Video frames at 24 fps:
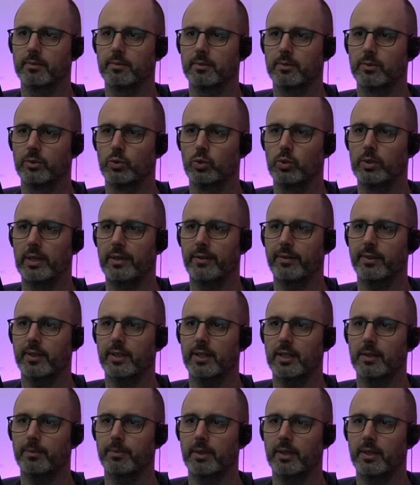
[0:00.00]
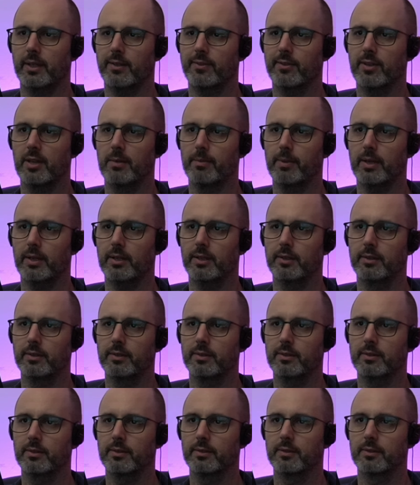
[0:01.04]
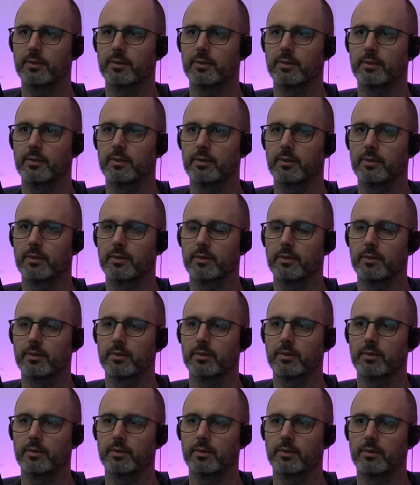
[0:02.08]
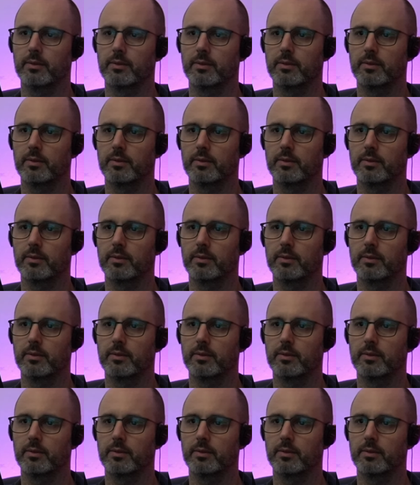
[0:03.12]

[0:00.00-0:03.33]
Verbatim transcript: Du darfst gerade mal das hier machen. Ja!